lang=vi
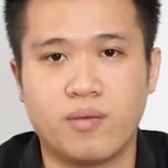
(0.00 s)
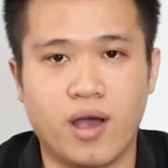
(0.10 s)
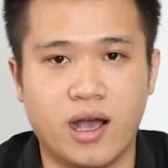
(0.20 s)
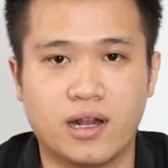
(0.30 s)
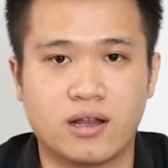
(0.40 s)
cái
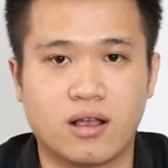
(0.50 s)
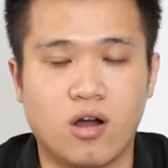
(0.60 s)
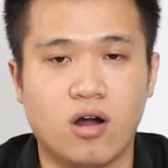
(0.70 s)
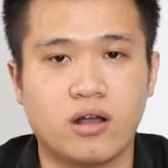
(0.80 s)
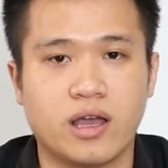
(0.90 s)
màn hình
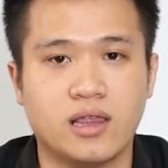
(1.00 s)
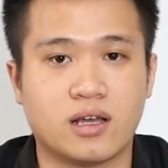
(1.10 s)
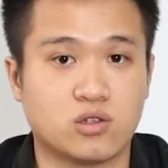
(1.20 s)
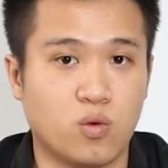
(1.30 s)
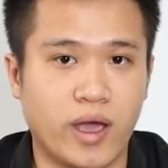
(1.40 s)
có cái
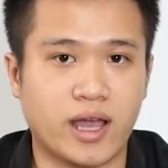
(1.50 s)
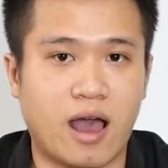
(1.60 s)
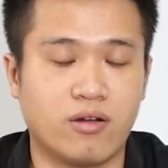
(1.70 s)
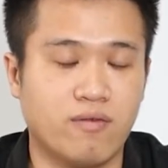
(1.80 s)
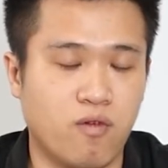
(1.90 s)
tần số quét
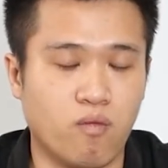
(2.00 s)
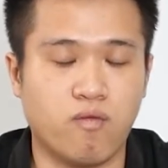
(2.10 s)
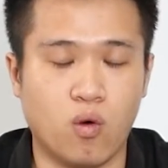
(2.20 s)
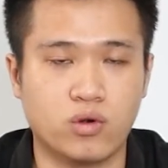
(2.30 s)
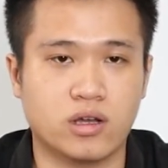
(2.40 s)
cao để
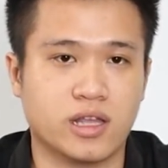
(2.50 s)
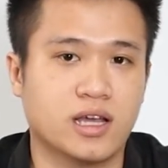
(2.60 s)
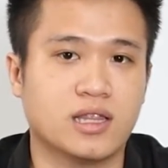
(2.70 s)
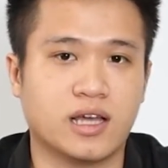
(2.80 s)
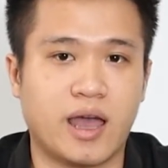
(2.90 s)
phục vụ được
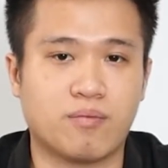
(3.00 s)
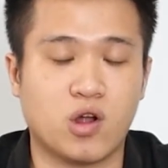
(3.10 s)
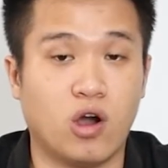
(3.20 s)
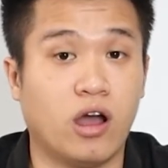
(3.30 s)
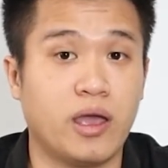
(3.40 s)
những cái tựa game
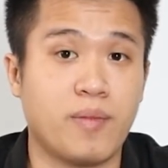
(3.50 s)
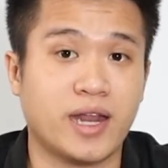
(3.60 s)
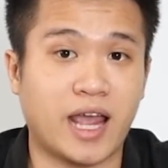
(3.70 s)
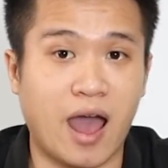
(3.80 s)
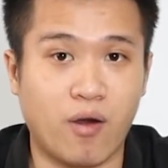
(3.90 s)
đòi hỏi
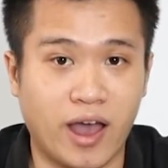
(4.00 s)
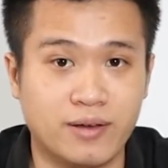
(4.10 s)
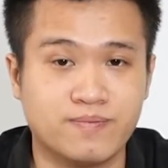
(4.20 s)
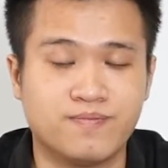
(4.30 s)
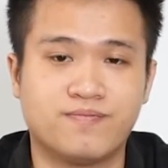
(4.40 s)
FPS cao ha